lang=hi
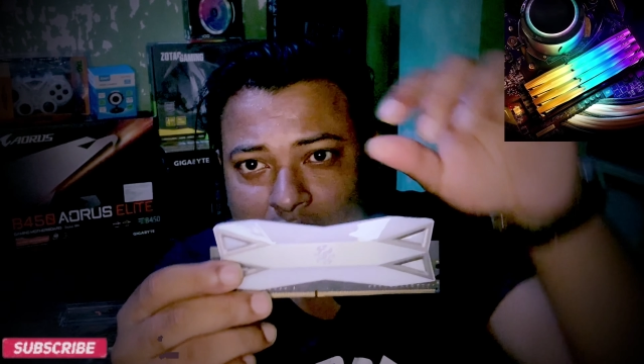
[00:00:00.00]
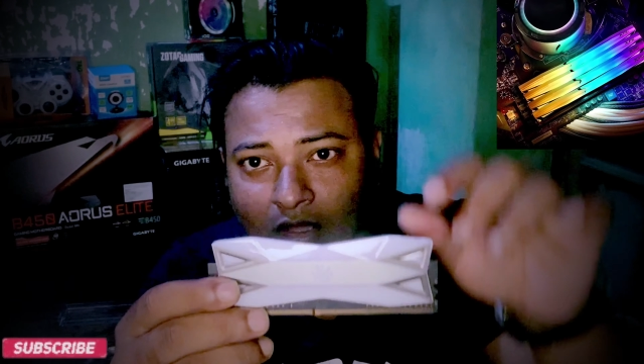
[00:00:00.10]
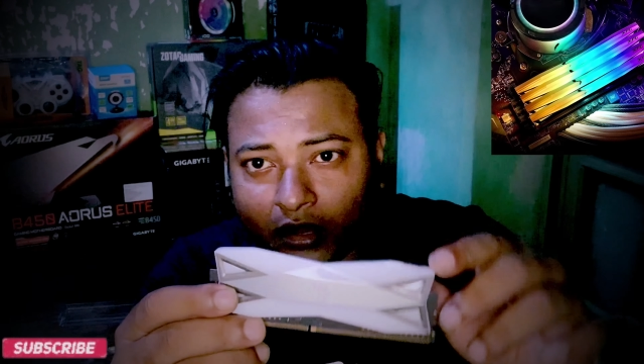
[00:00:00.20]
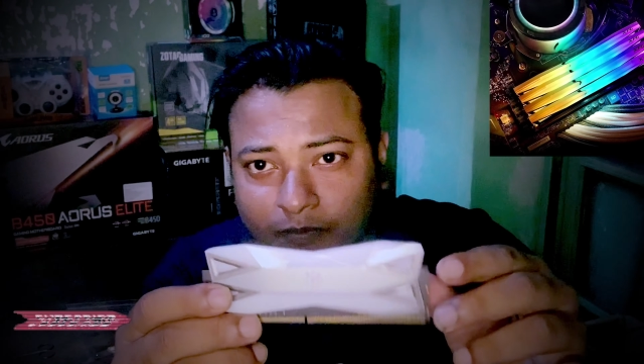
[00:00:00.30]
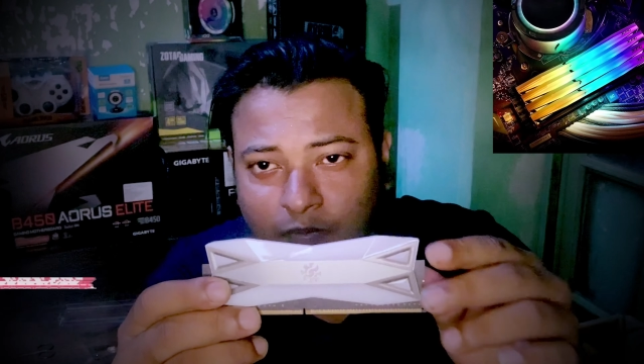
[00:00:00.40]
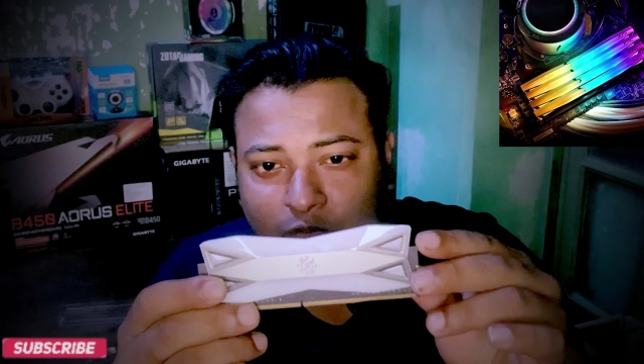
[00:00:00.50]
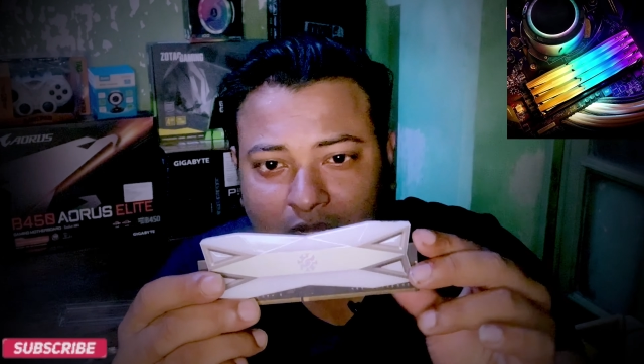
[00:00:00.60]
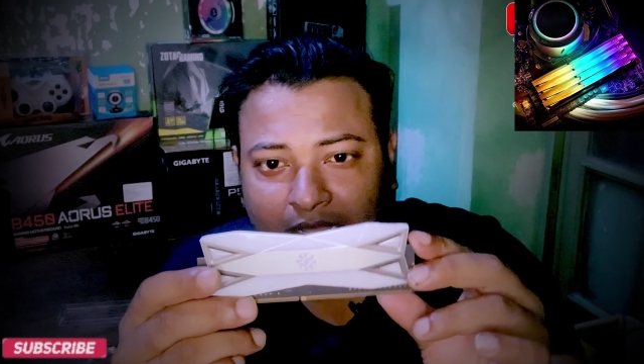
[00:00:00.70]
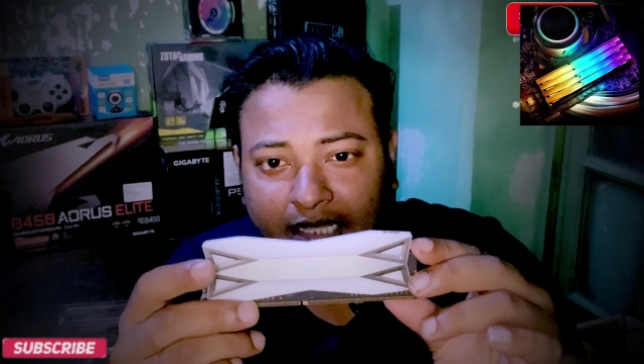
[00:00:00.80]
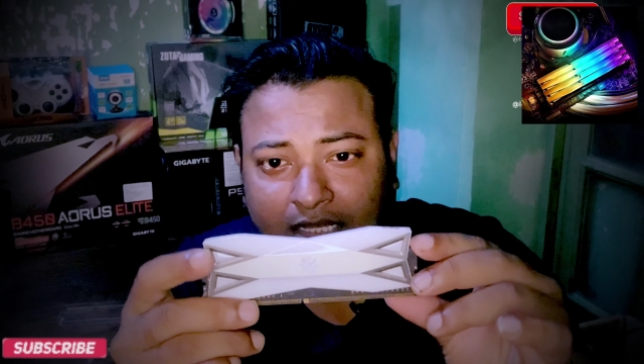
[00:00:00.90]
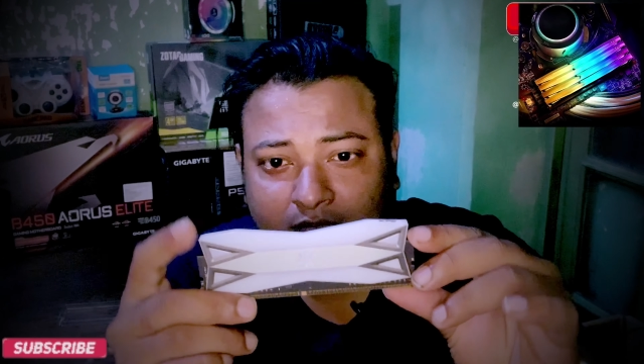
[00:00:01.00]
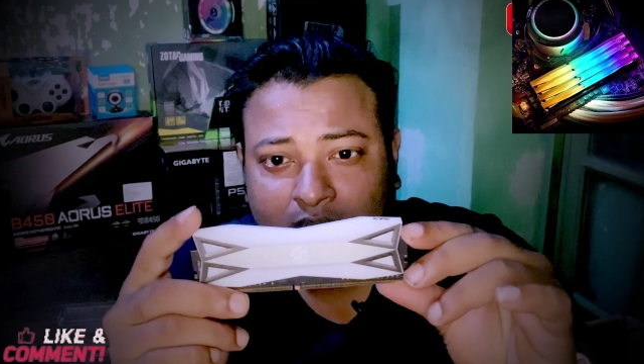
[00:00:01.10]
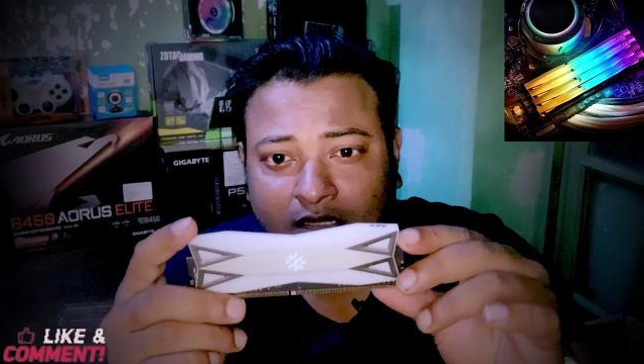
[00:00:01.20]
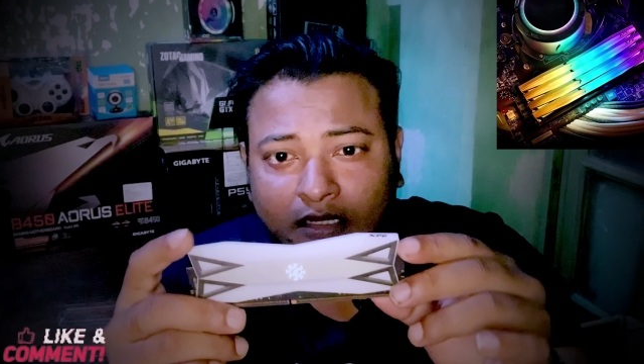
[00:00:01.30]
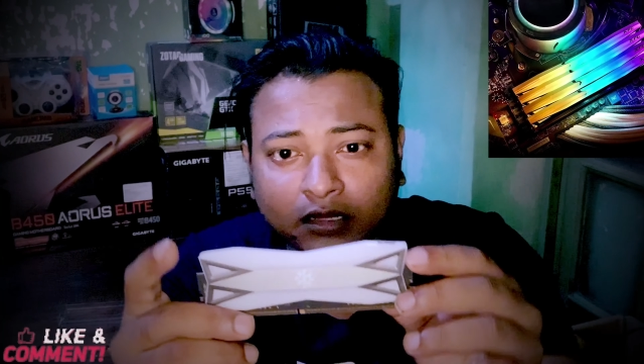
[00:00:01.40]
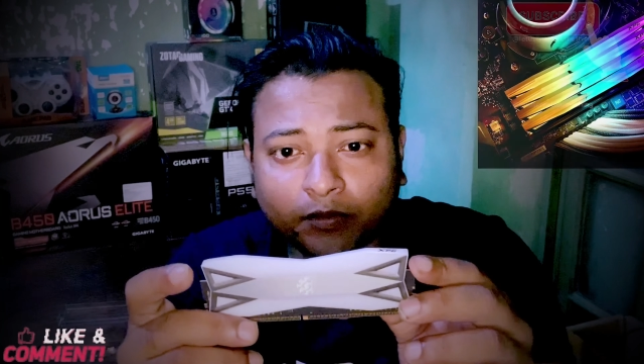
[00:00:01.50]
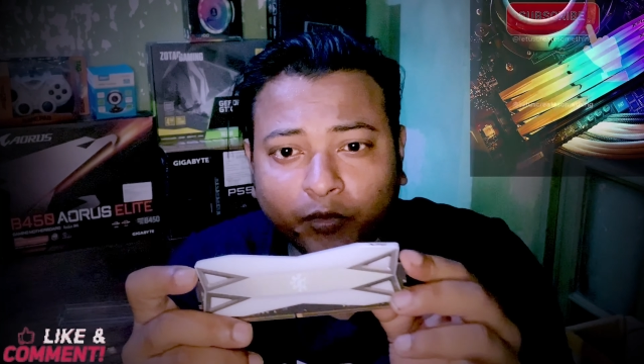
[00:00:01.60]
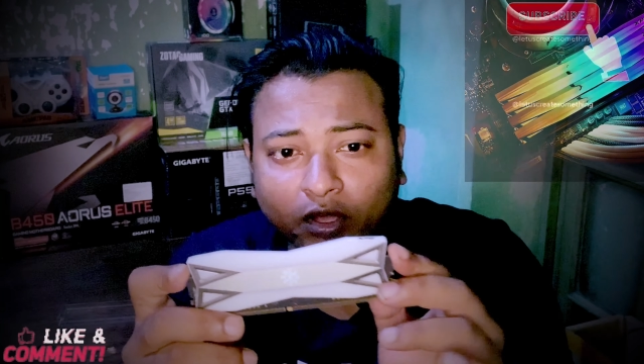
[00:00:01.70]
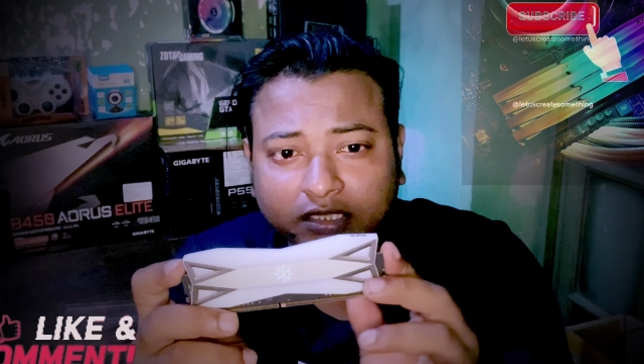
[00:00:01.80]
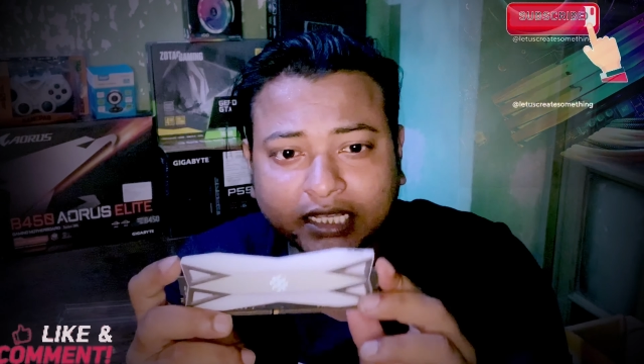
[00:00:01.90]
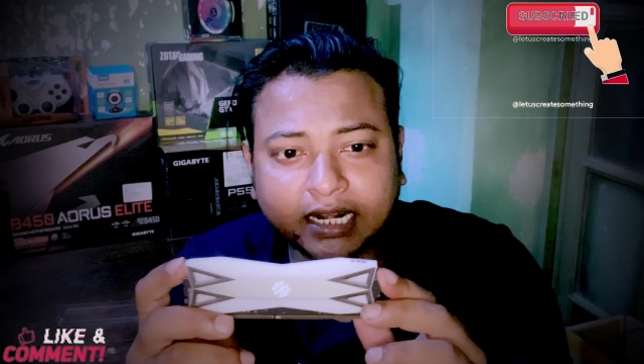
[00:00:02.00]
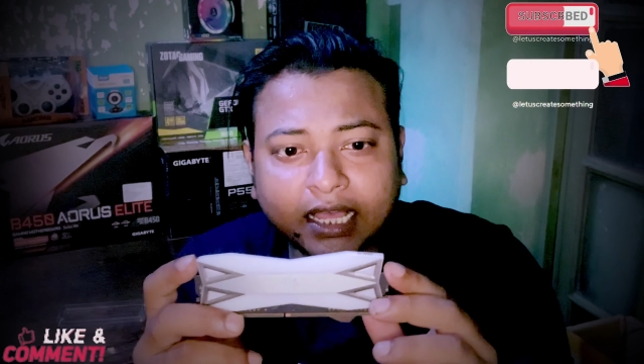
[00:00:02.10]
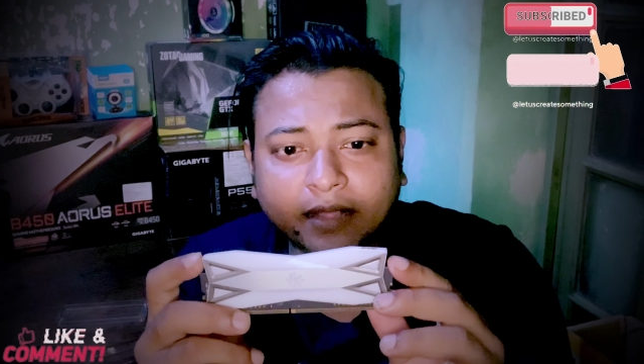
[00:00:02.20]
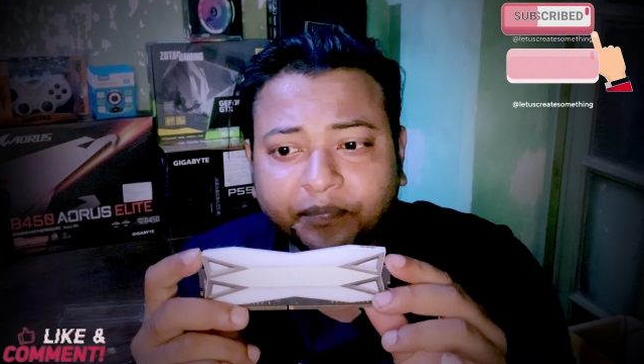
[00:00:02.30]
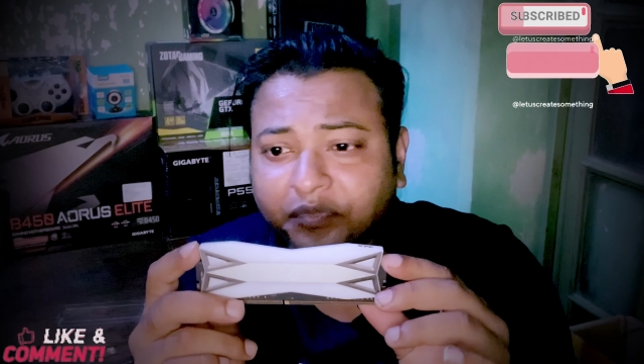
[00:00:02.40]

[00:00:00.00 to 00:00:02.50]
और पूरा है बहुत सारा